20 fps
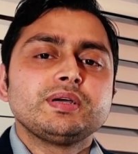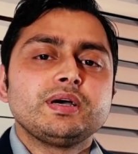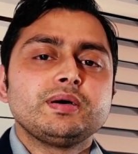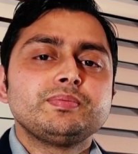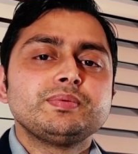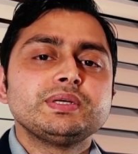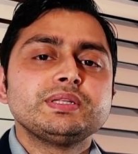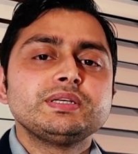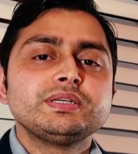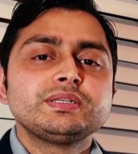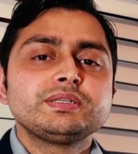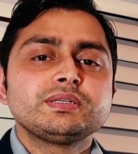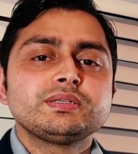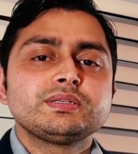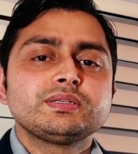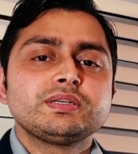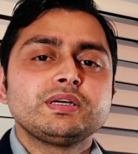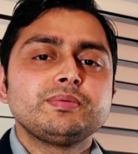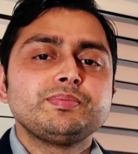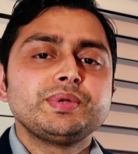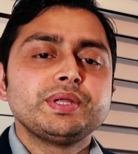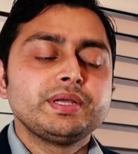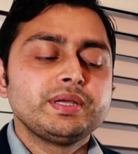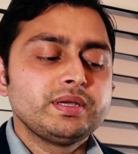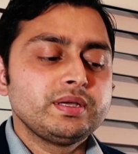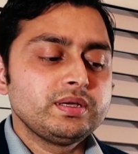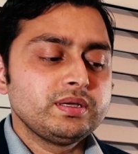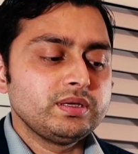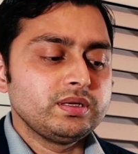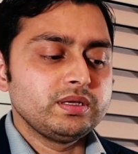আপনাদের সামনে
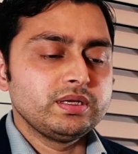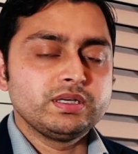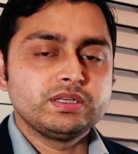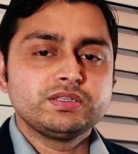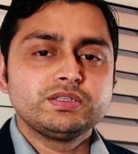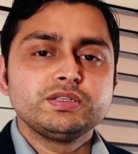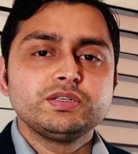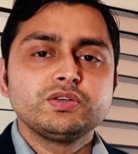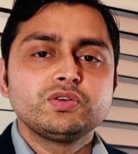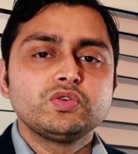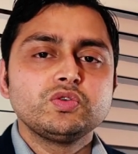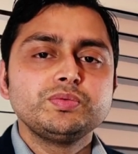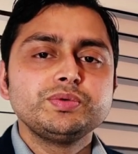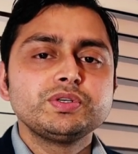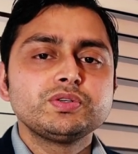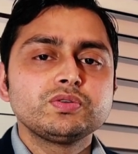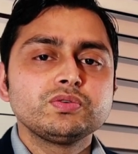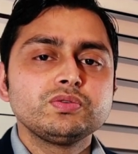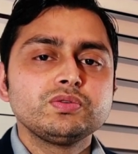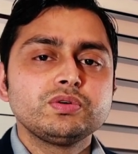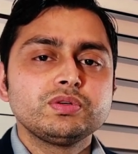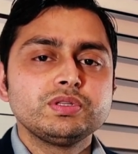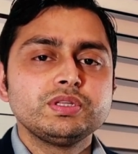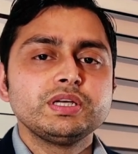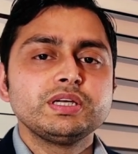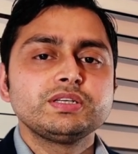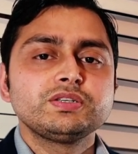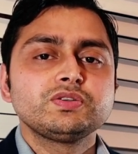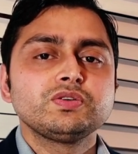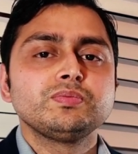একটি খুবই সুন্দর
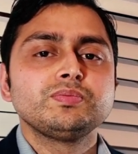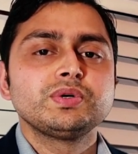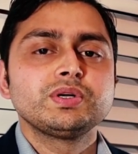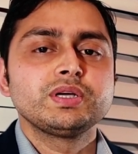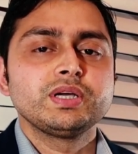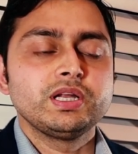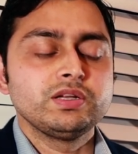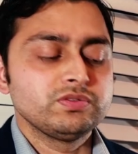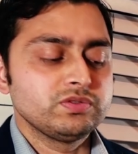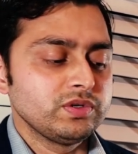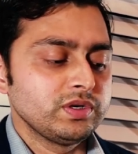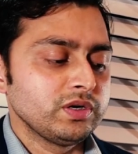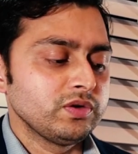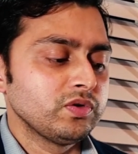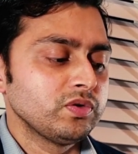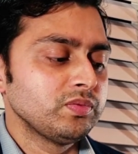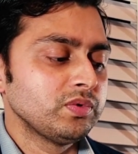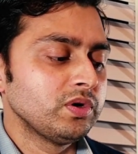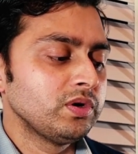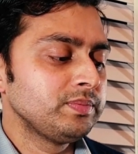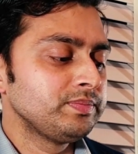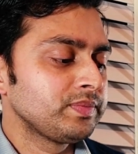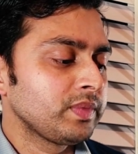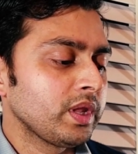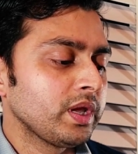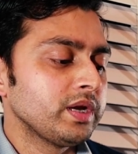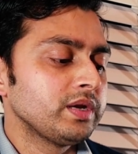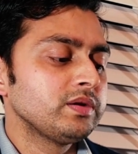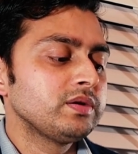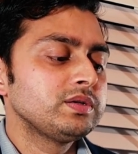দেশ সম্পর্কে আলোচনা করব
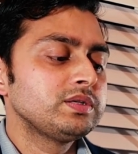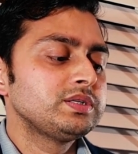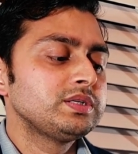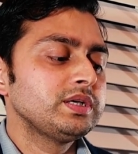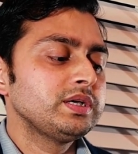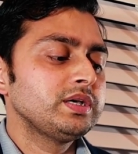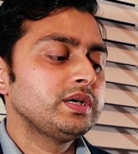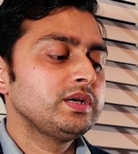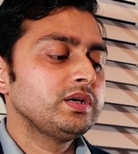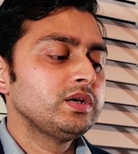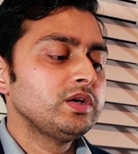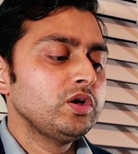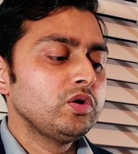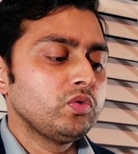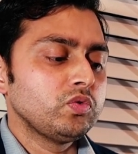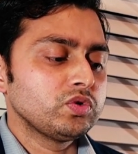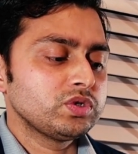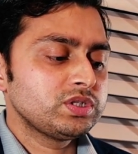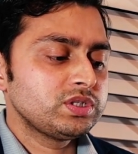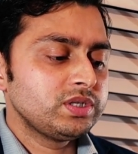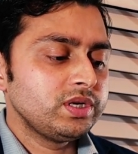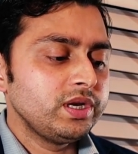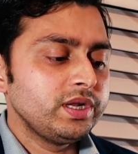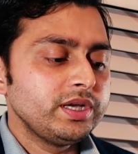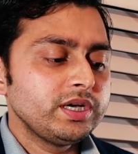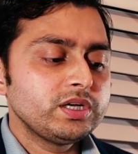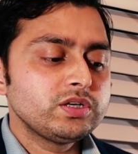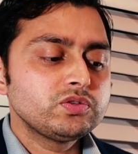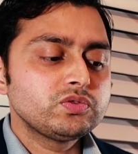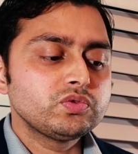এটা হচ্ছে
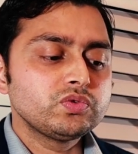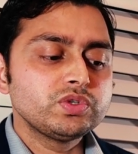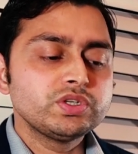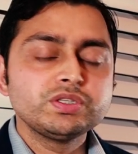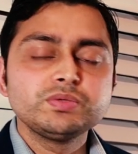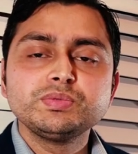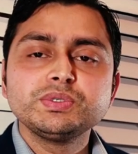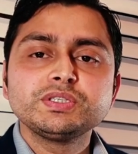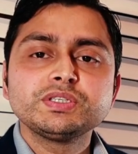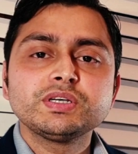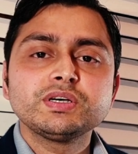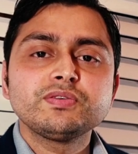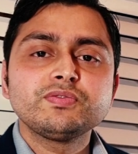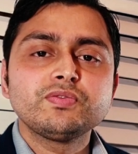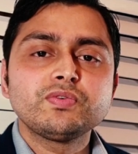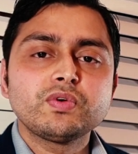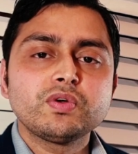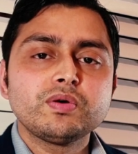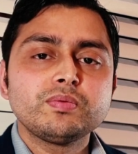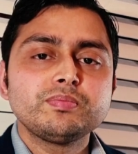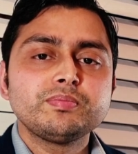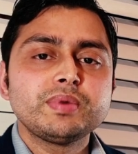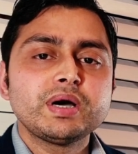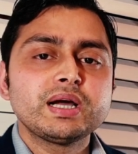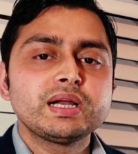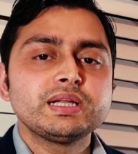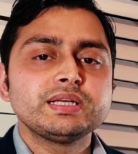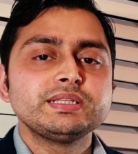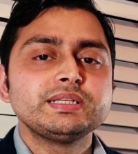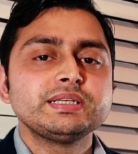অস্ট্রেলিয়ান ট্যুরিস্ট ভিসা ফ্রম
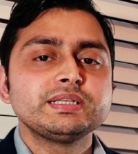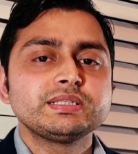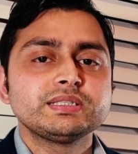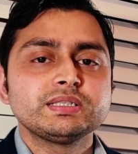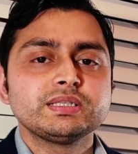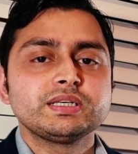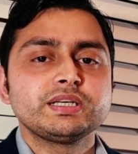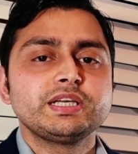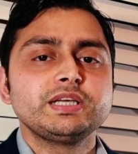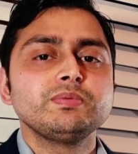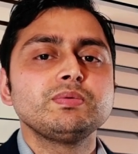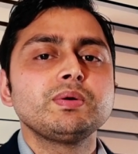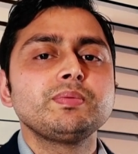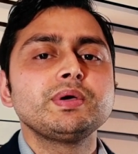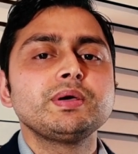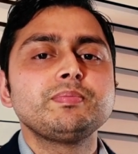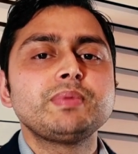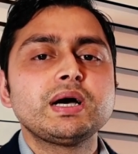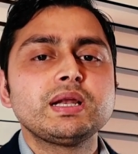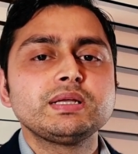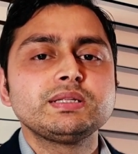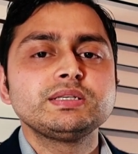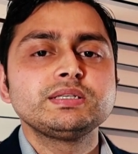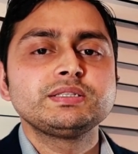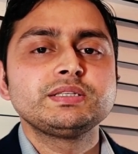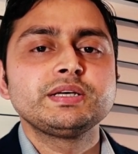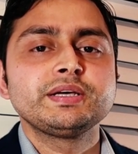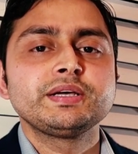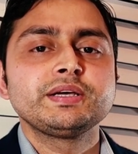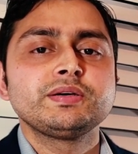বাংলাদেশ কিভাবে বাংলাদেশ
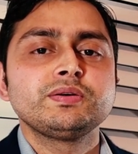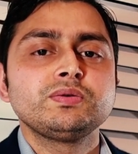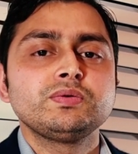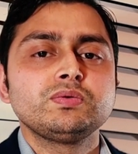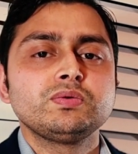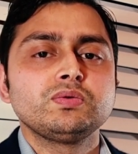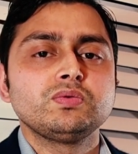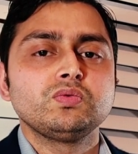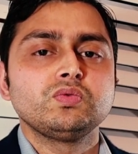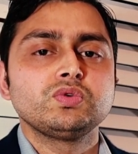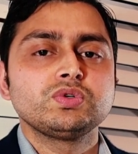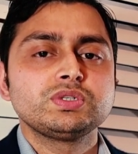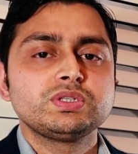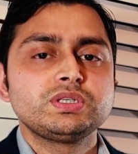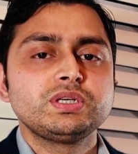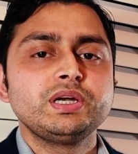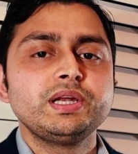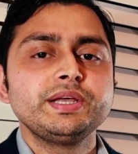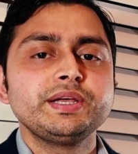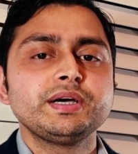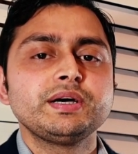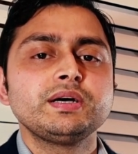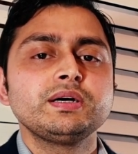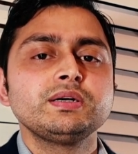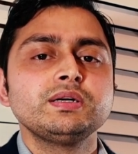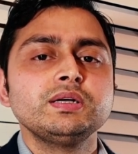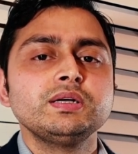থেকে অস্ট্রেলিয়া